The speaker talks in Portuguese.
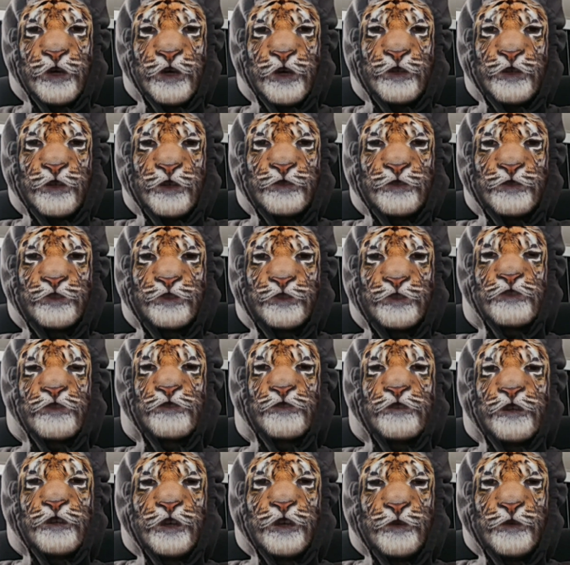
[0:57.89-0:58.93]
de
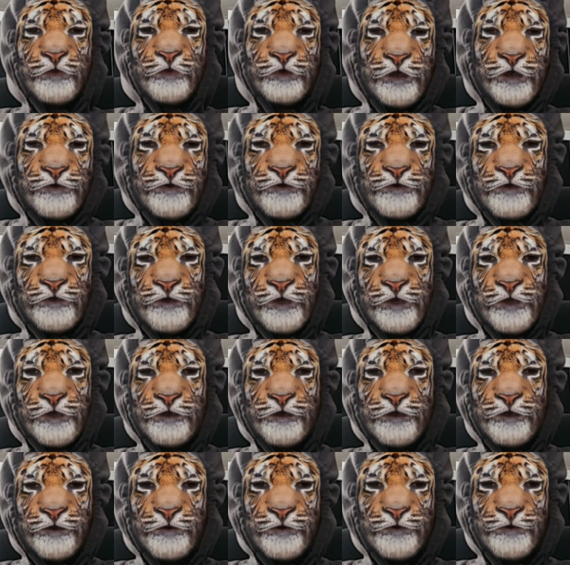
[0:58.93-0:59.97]
tempo de exibição,
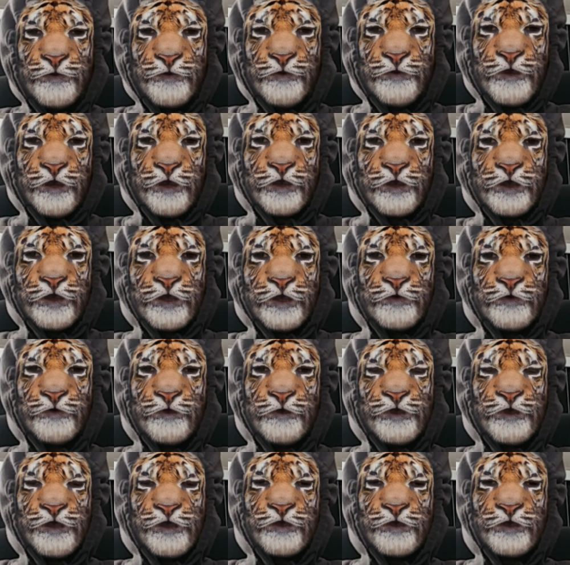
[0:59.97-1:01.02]
que vocês
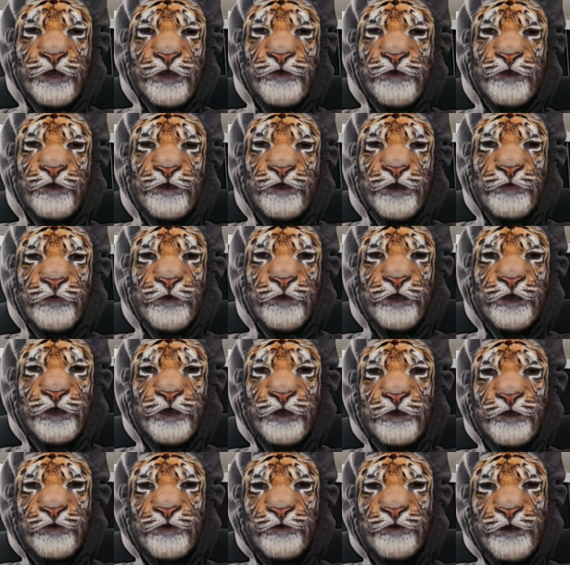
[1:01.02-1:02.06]
devem saber que
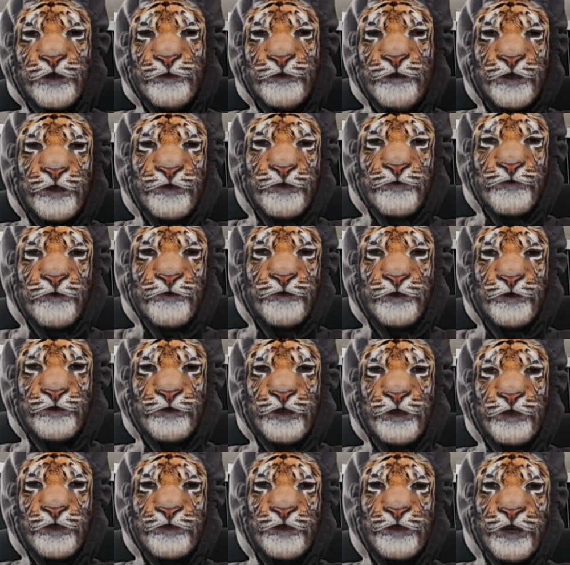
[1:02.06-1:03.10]
isso é bem difícil de
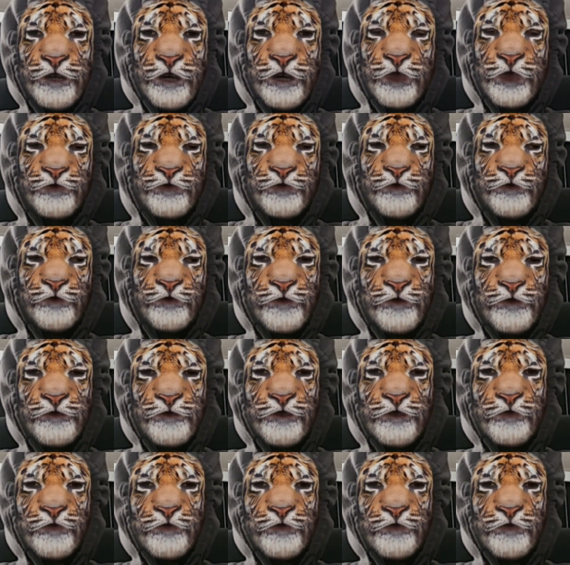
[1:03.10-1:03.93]
alcançar, as duas coisas ao mesmo